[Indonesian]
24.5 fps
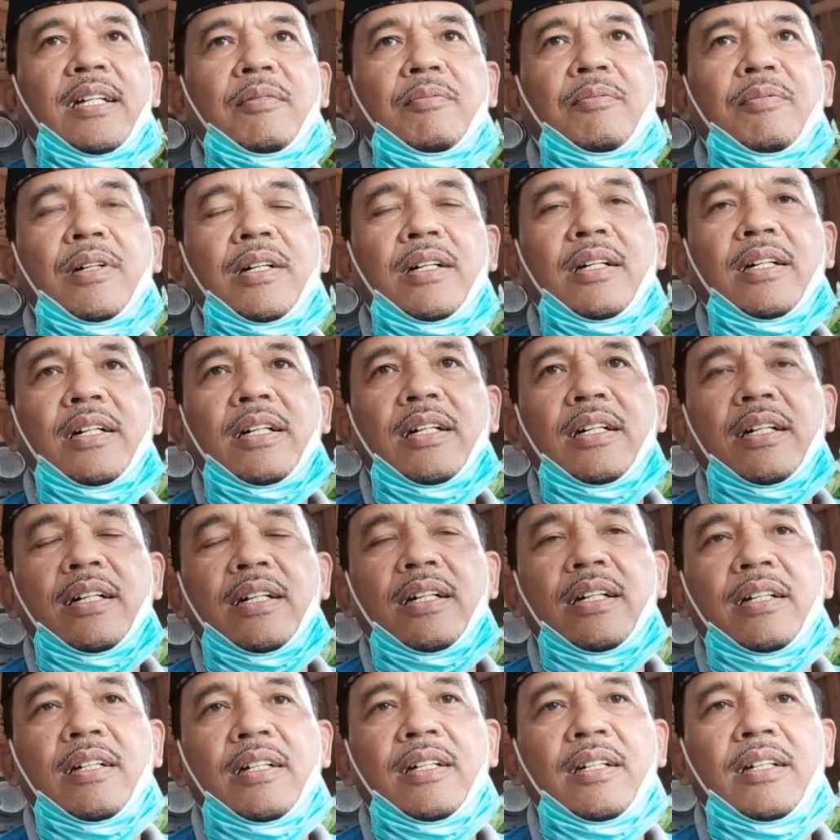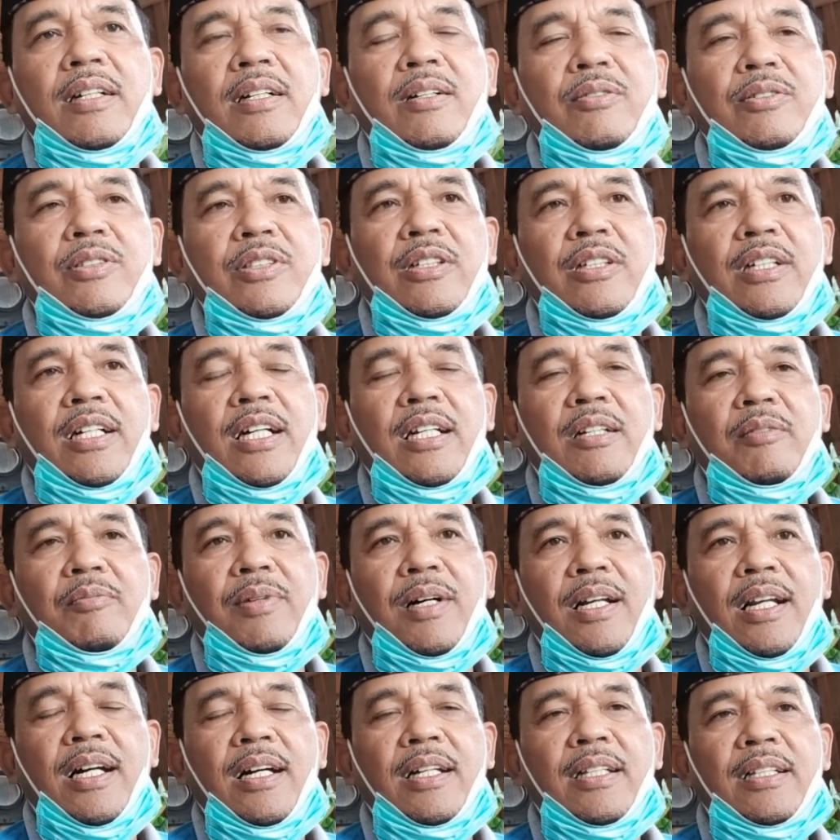menunjukkan
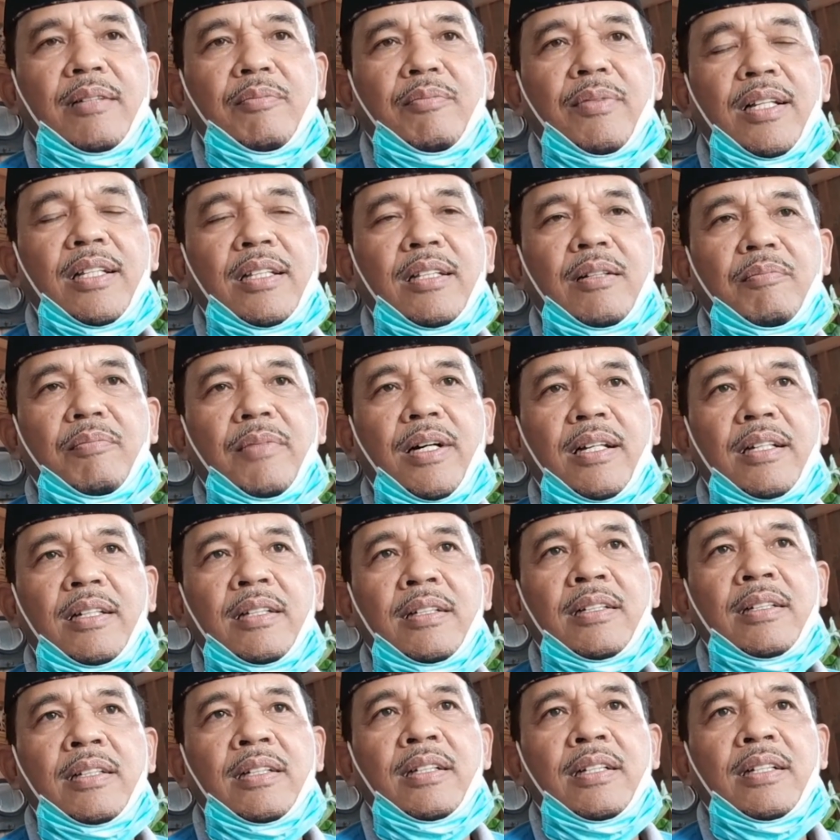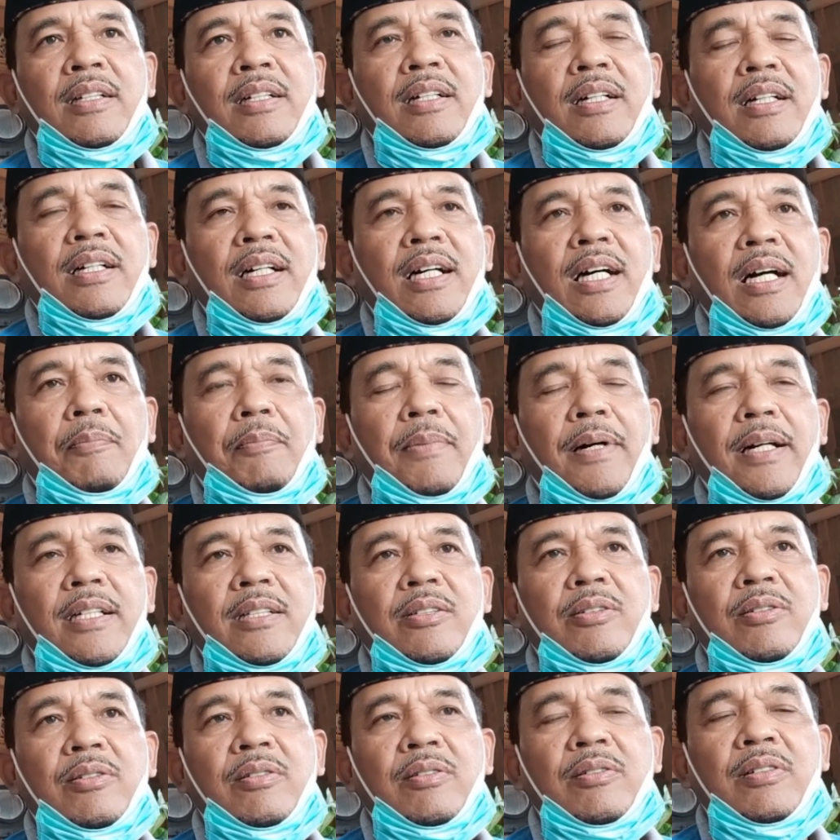bahwa teman-teman apa
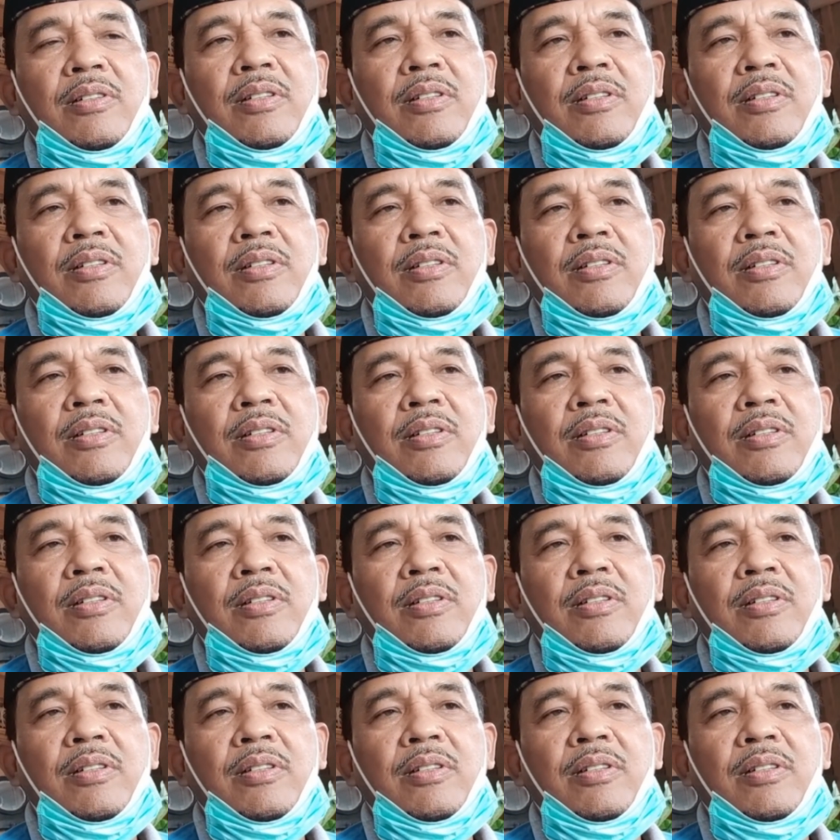itu